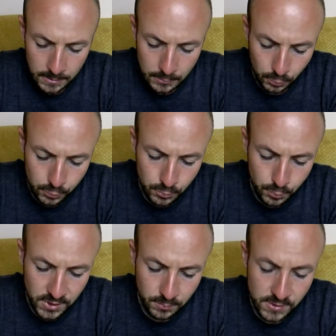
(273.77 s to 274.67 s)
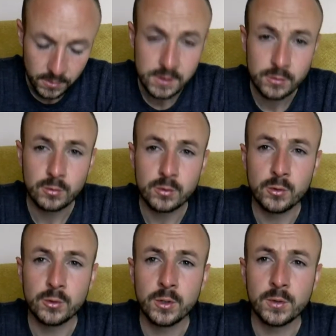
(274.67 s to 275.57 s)
Donc une petite présentation de
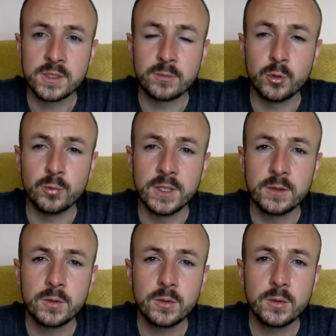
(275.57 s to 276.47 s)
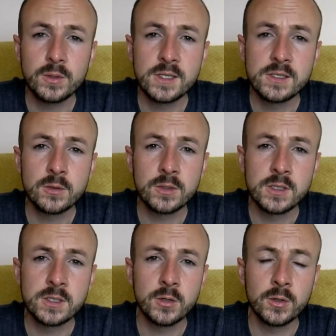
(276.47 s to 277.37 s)
l'auteur dans un premier temps. Christian
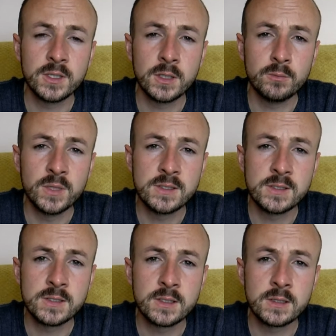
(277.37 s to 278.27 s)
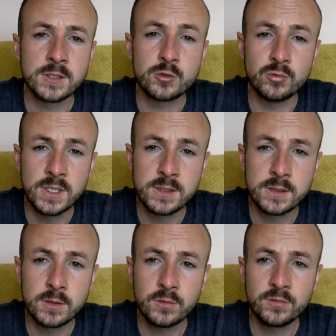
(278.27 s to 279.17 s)
Talchaleur est un médecin
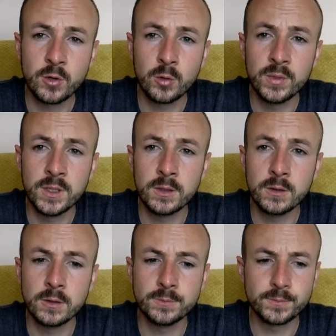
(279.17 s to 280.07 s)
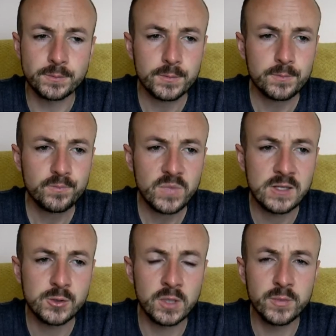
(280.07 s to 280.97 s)
suisse formé euh,
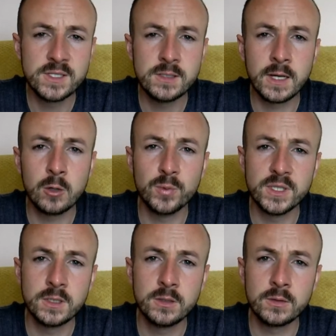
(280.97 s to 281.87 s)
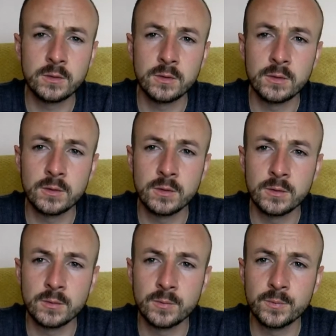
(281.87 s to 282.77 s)
sur les médecines allopathiques,
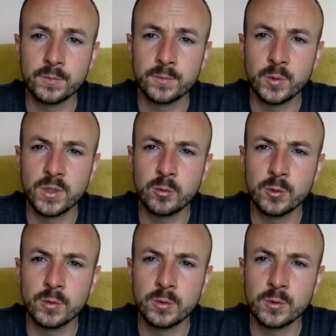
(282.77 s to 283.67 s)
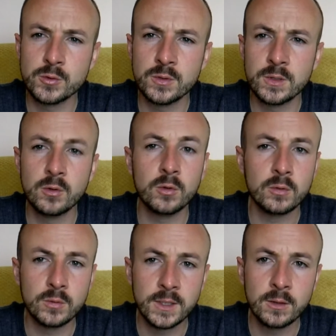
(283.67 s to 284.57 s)
notamment dans, une, dans
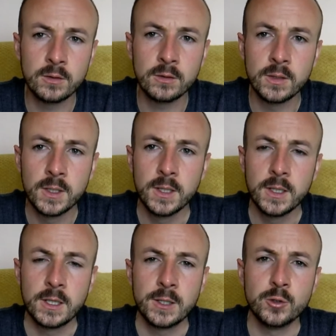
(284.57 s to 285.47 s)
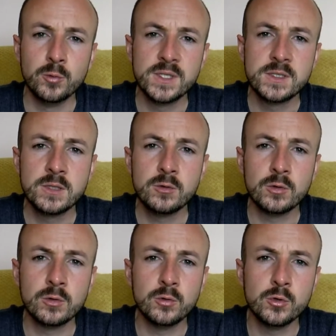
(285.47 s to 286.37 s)
l'école de médecine
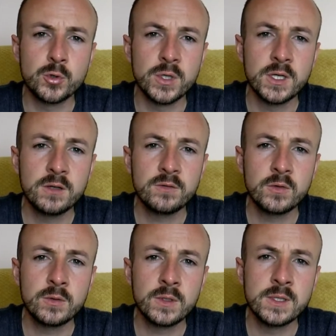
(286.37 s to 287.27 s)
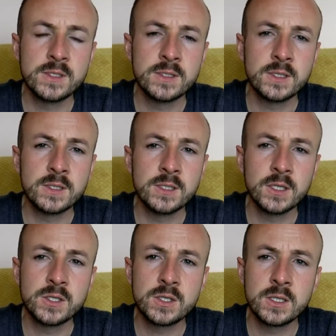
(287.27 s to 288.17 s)
de Genève. Il s'est
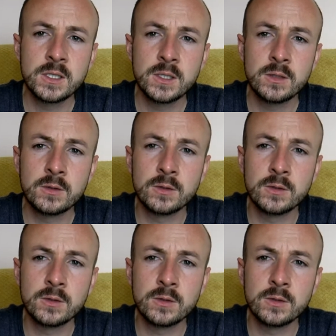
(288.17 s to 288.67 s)
dirigé